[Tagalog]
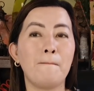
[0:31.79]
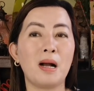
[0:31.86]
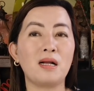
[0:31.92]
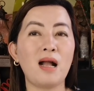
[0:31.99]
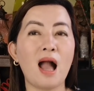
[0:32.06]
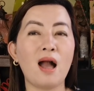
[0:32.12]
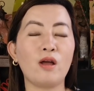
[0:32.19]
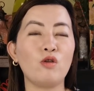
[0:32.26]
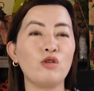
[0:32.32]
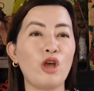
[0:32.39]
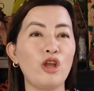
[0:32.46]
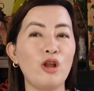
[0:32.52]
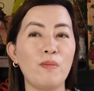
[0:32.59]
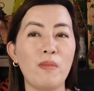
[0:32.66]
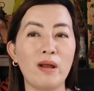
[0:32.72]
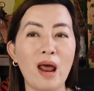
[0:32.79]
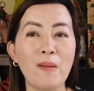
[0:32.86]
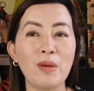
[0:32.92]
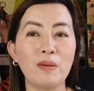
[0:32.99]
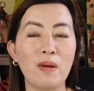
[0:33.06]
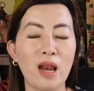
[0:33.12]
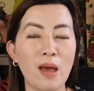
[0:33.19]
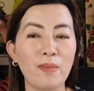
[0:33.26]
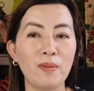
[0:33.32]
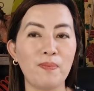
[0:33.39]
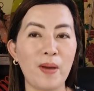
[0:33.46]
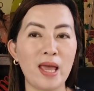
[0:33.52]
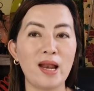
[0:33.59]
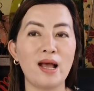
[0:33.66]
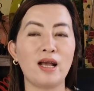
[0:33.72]
Magkakaroon kayo ng maraming
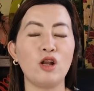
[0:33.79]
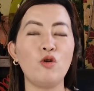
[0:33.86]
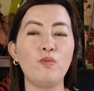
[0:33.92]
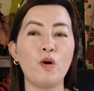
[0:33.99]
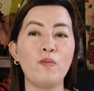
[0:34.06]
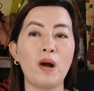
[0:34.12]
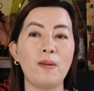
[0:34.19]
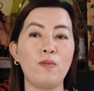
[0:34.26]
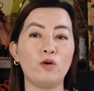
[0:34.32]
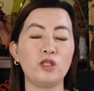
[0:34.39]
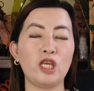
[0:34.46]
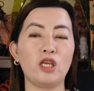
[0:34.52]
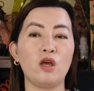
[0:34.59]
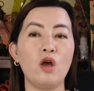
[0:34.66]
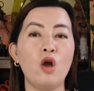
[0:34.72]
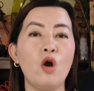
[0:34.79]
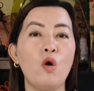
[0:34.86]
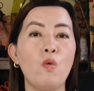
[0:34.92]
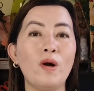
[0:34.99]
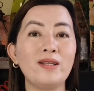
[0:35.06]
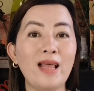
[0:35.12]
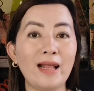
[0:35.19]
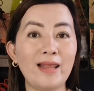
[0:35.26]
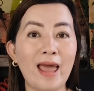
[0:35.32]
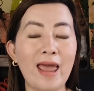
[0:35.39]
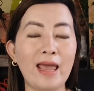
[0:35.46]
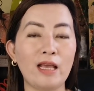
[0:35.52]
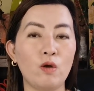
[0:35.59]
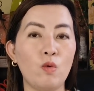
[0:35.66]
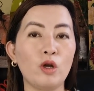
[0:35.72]
maraming pera. Ganun po mga bossing wag
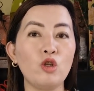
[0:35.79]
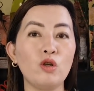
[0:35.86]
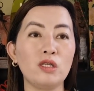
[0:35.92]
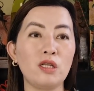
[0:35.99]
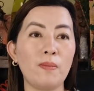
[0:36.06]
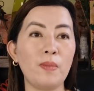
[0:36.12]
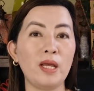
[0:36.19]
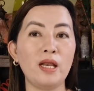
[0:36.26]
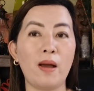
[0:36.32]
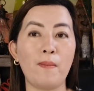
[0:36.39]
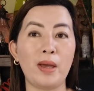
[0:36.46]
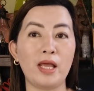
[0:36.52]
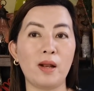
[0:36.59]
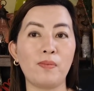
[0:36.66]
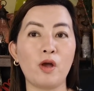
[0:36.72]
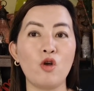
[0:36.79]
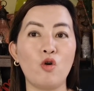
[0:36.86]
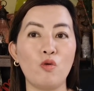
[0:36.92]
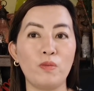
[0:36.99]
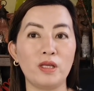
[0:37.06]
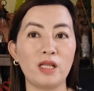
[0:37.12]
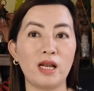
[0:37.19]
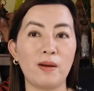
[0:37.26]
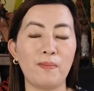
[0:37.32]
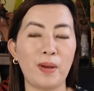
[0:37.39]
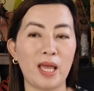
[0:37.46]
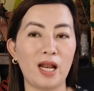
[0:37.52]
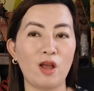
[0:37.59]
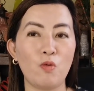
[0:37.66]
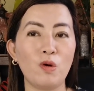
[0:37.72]
dadaing, wag niyo sabihin na mahirap kayong kumita ng
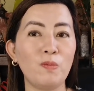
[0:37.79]
pera.